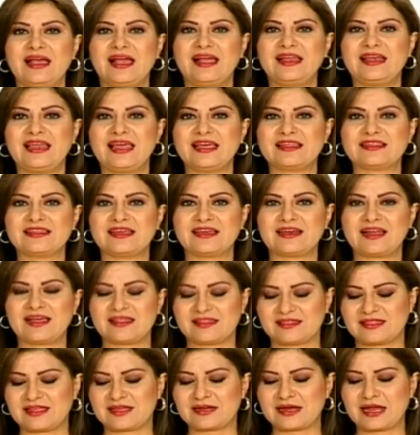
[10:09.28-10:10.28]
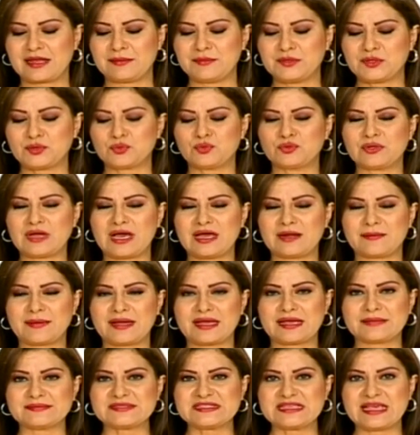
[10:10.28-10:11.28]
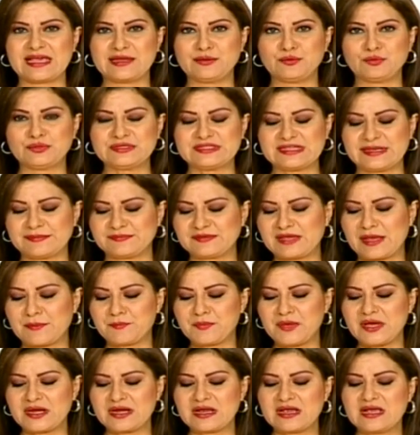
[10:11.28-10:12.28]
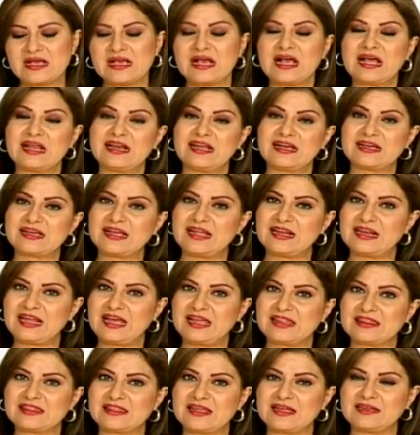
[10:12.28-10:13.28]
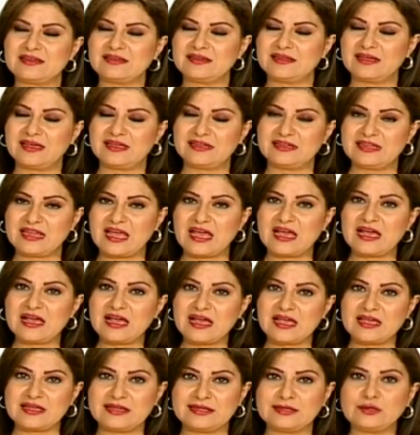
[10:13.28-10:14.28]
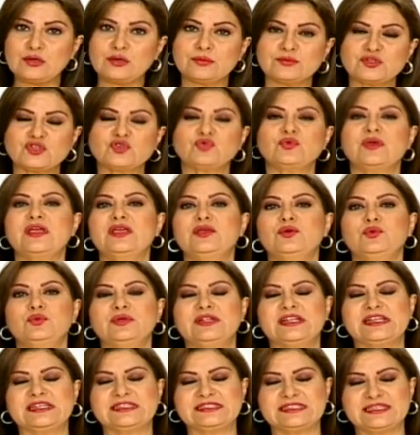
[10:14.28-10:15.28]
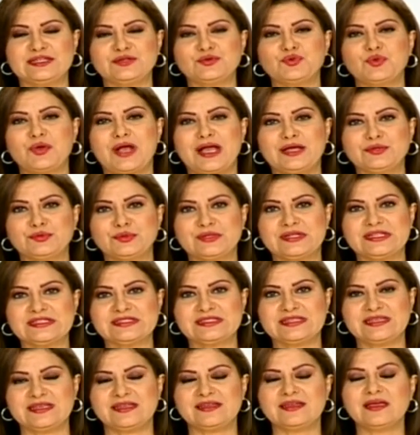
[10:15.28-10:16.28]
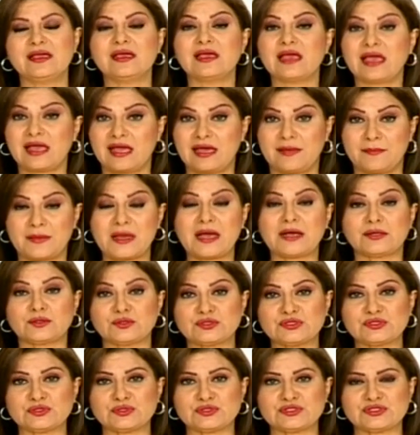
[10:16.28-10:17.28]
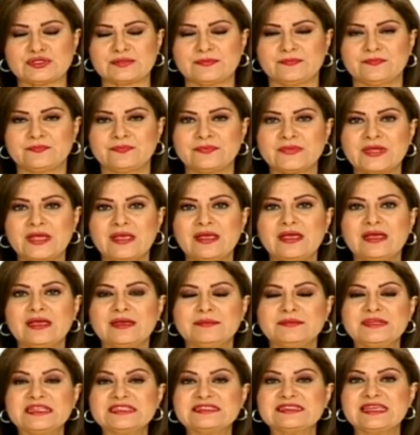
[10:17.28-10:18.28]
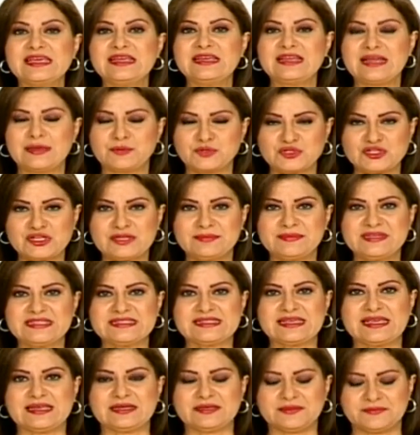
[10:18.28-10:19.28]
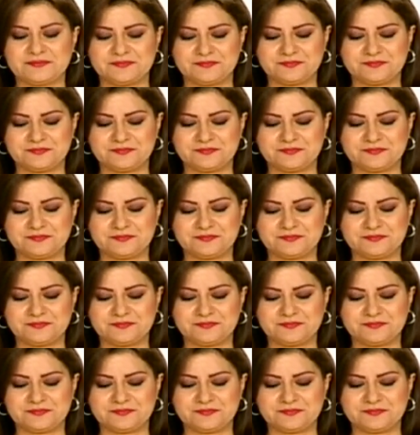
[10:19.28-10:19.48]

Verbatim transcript: الاكثر حظا رح بيكون 4 5 ايلول سبتمبر الاقل حظا النقاء اليوم شوي هو 30 و 31 أب أغسطس ننتقل لبرج الميزان